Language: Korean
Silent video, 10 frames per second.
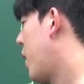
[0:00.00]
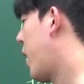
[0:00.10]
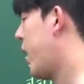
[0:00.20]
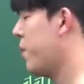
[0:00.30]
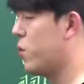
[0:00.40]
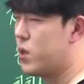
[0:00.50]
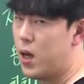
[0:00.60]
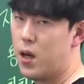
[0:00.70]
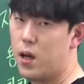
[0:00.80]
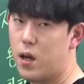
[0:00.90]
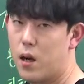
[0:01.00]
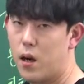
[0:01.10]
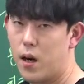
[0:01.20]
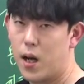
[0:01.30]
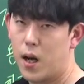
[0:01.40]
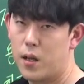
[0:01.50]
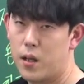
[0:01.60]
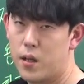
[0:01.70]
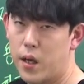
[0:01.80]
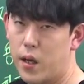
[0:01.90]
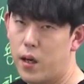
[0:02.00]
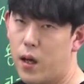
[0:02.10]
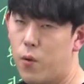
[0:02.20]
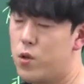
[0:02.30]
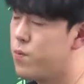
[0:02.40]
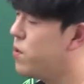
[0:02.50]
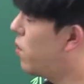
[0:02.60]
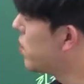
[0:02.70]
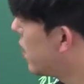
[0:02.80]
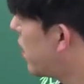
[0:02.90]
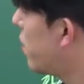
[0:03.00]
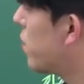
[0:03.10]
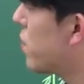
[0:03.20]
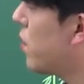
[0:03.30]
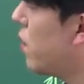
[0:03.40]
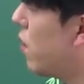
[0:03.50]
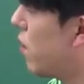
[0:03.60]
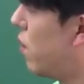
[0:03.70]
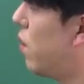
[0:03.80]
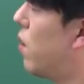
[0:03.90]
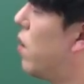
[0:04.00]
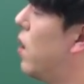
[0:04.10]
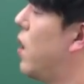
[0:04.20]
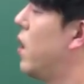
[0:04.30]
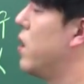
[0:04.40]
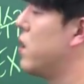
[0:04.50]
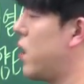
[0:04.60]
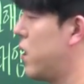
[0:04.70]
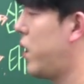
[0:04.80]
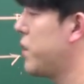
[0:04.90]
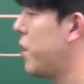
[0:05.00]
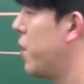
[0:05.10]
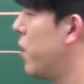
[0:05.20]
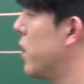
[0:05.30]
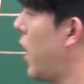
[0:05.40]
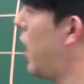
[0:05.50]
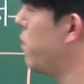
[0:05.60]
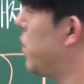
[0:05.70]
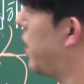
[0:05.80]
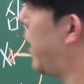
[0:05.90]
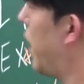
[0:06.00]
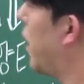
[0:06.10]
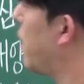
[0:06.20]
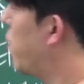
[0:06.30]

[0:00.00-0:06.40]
알아보자. 라는 얘기를 하고 싶은 거잖아요. 그쵸 어. 자, 그래서요. 그 다음 문단